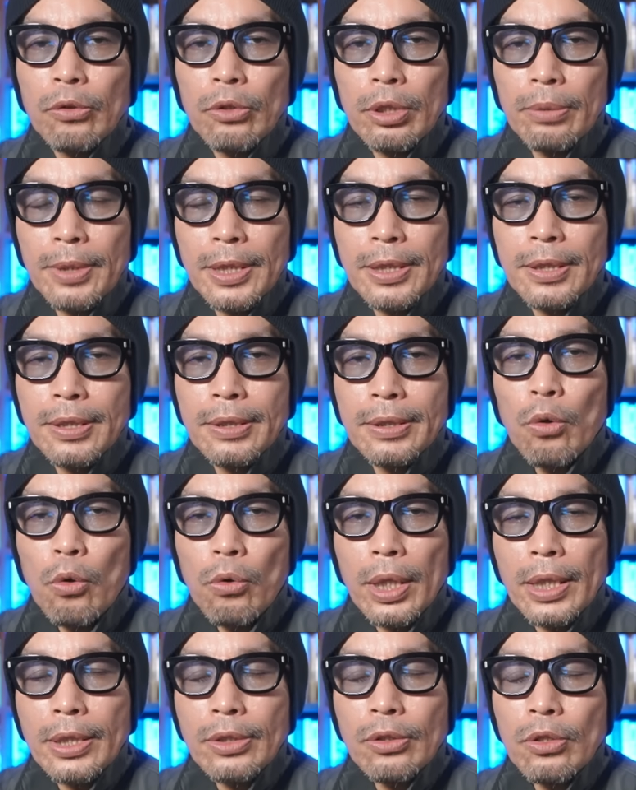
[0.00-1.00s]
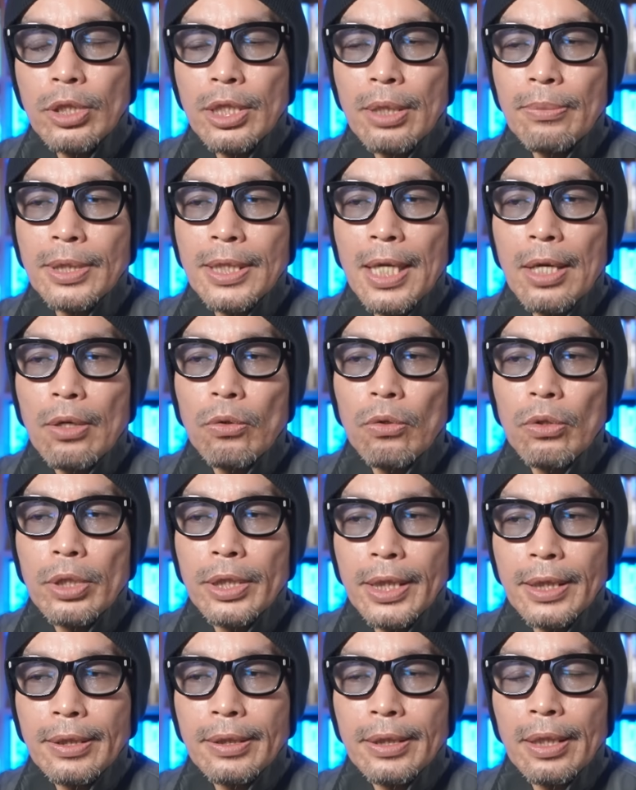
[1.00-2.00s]
ております。今回少しでも参考
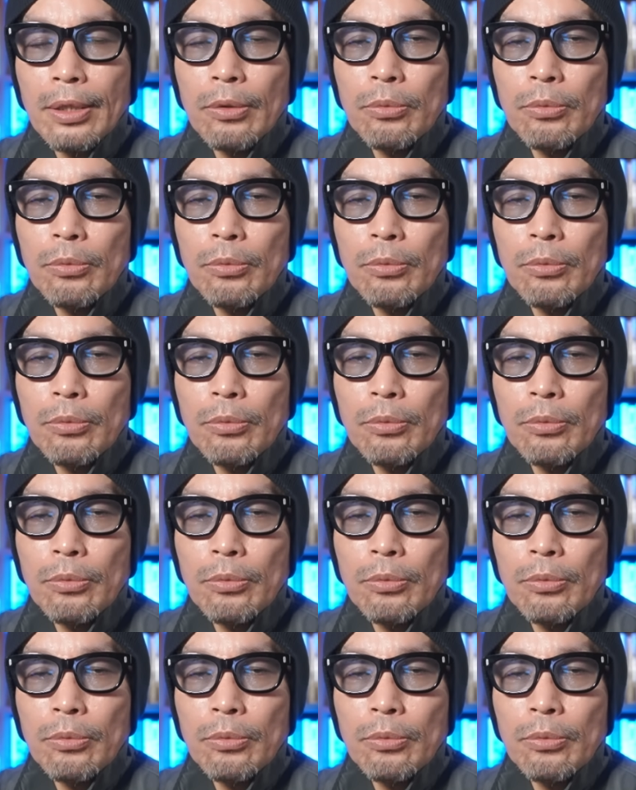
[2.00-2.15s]
になった、